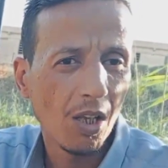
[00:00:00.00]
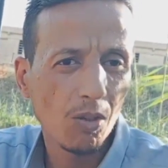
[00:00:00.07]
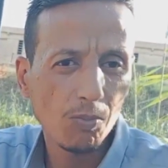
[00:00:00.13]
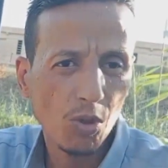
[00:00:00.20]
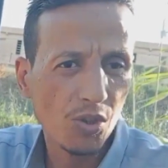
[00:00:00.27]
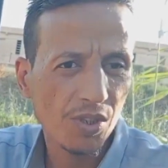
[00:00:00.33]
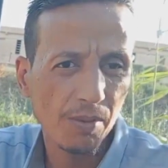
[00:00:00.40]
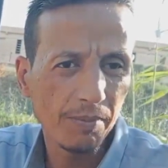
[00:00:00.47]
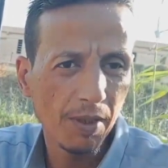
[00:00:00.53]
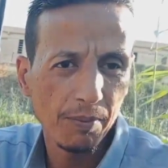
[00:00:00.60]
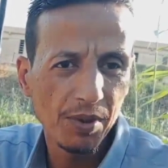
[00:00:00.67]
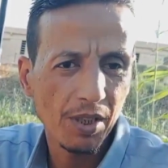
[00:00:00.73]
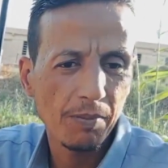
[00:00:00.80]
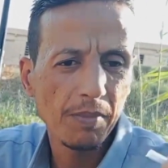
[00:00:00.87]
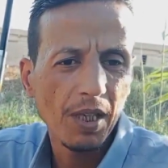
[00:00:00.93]
او معظمنا
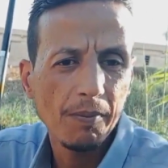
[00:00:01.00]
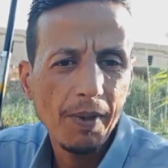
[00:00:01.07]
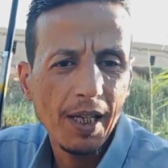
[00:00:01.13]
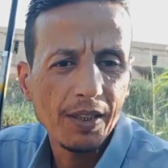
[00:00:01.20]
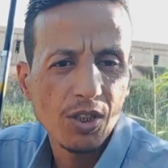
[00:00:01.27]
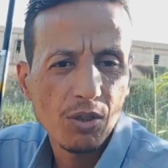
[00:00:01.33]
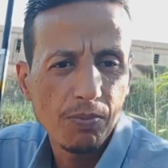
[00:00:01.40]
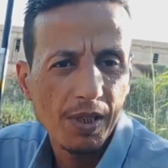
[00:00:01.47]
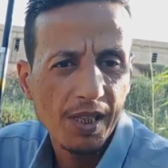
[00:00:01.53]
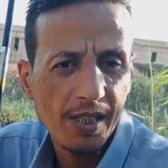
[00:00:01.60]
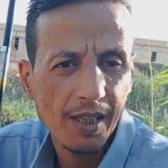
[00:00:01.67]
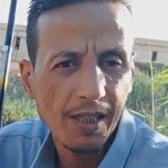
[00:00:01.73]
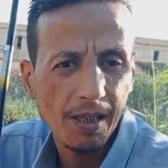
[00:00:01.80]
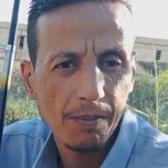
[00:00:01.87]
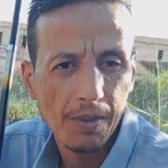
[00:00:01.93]
بيرميها محدش
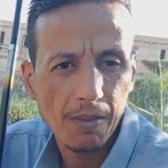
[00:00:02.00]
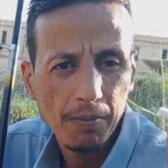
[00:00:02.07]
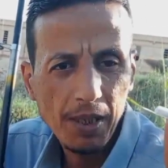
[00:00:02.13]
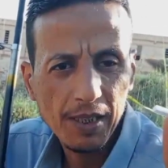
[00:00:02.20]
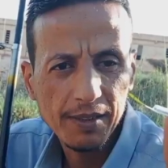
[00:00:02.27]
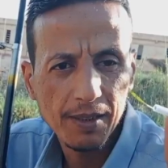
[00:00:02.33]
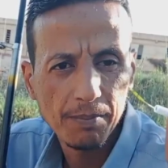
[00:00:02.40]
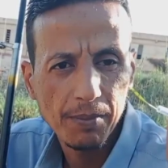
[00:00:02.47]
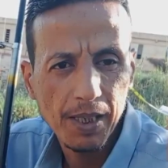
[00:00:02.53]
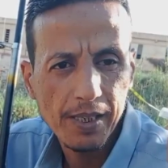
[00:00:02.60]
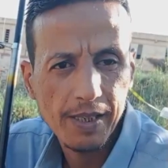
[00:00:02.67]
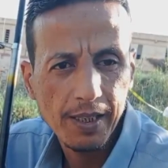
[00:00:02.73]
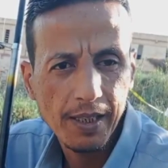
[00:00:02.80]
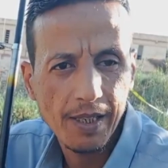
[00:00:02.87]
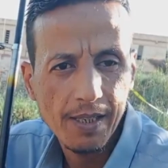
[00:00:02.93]
بيستخدمها حته
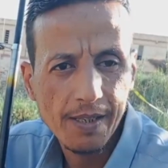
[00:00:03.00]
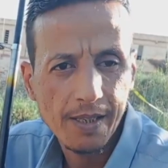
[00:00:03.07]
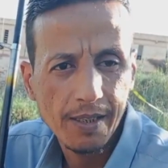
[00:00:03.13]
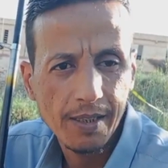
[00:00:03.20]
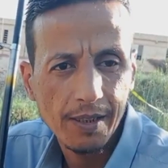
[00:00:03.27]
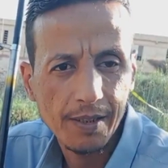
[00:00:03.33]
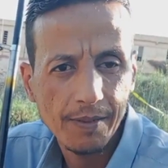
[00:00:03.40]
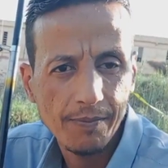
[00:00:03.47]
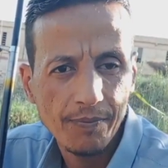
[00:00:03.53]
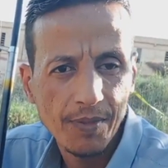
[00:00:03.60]
بلاستيكيه زي كده